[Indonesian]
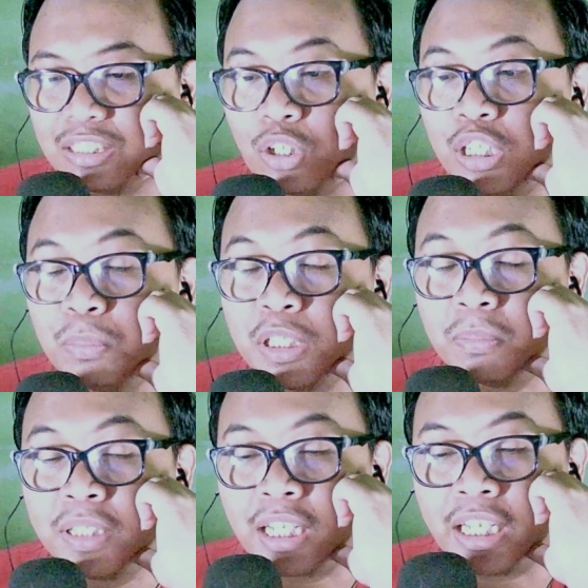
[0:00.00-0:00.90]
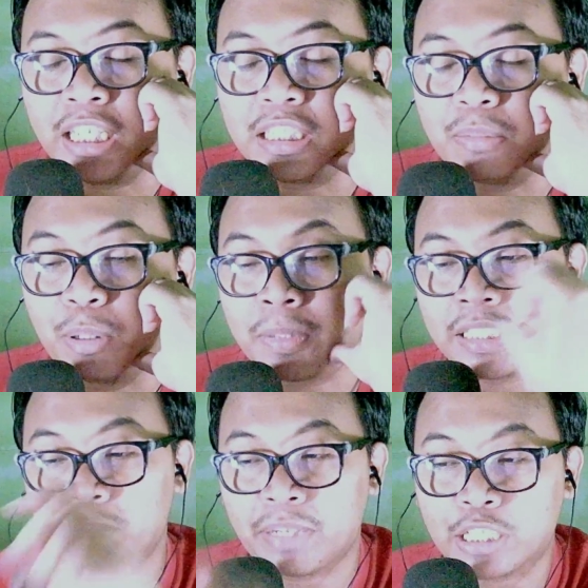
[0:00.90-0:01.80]
Oh dia bener-bener ini jadi bener,
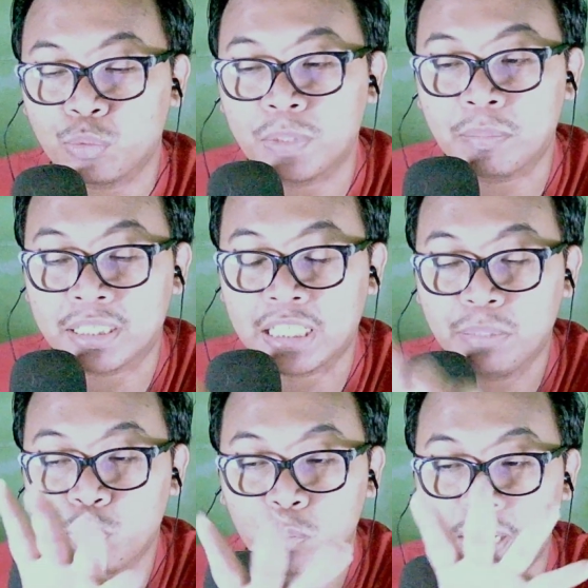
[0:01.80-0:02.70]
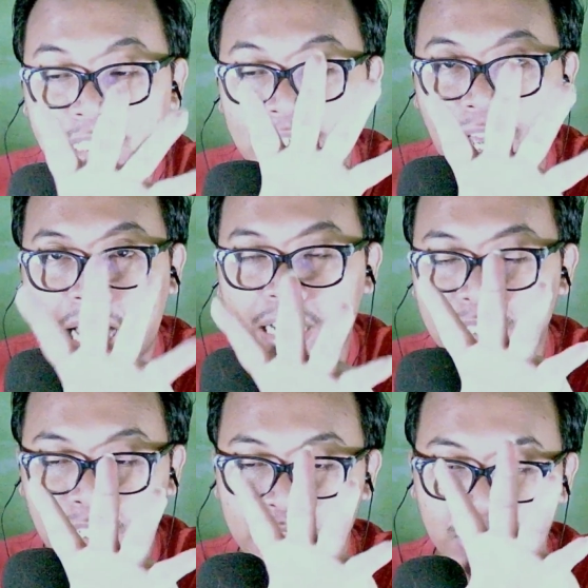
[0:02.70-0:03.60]
mereka tuh bener-bener jadi berubah jadi
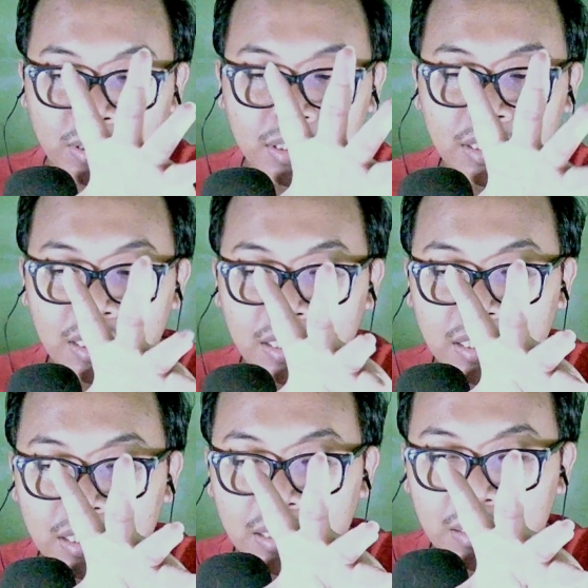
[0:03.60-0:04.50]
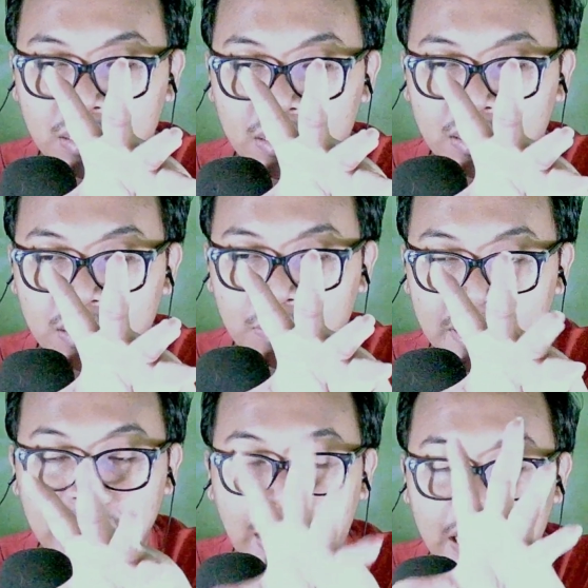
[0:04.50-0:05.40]
karakter cuy.
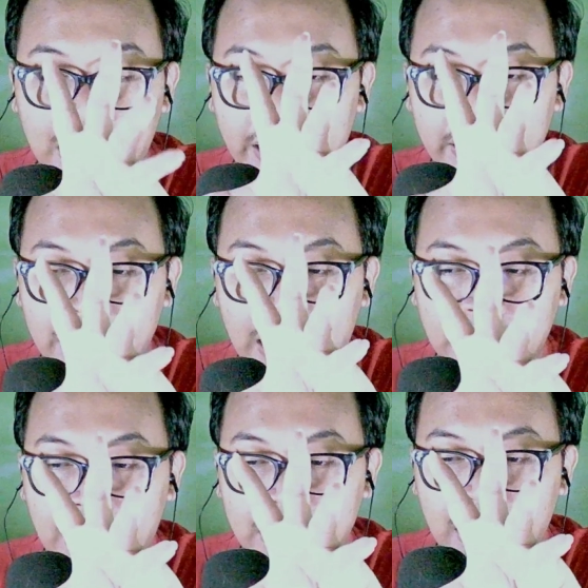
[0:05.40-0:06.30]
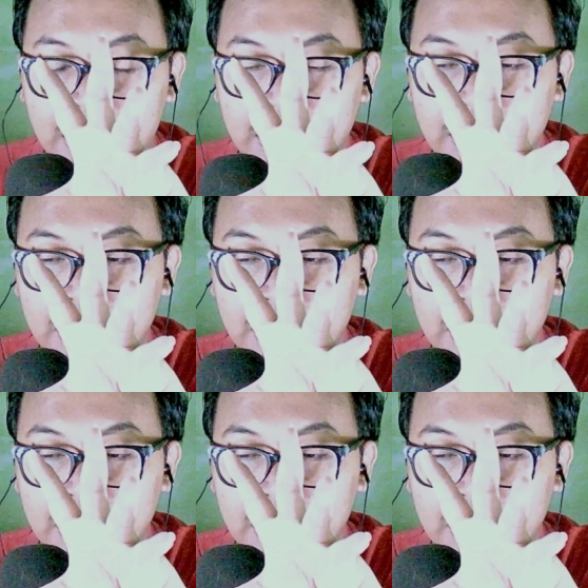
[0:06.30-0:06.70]
Berarti nggak ada ingatan dari